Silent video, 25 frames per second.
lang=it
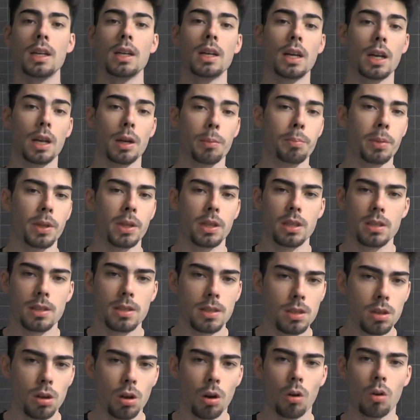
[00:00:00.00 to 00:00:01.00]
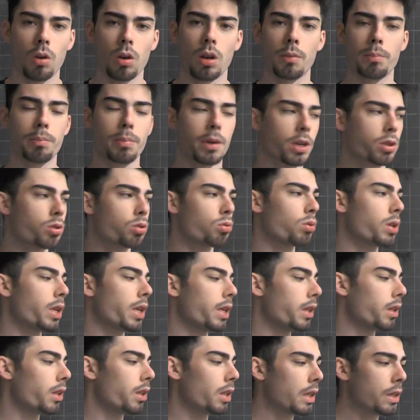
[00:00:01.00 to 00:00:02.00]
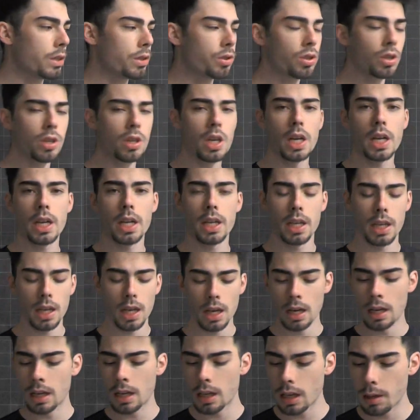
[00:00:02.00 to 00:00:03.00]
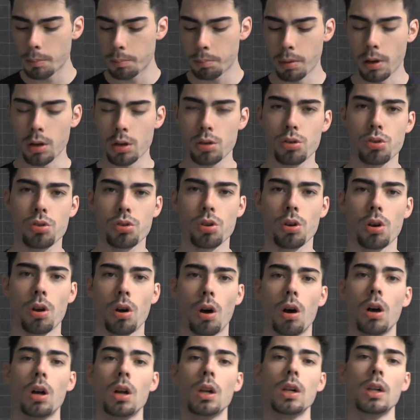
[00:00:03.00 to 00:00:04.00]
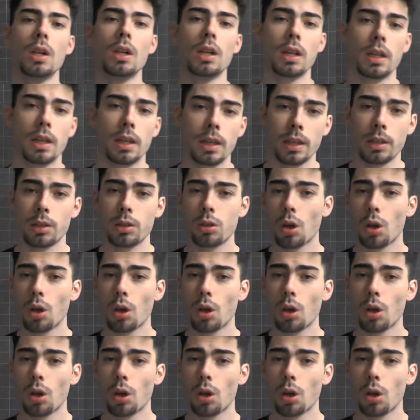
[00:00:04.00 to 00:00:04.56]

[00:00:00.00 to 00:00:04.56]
ripetizioni per studenti di ingegneria e possono eh,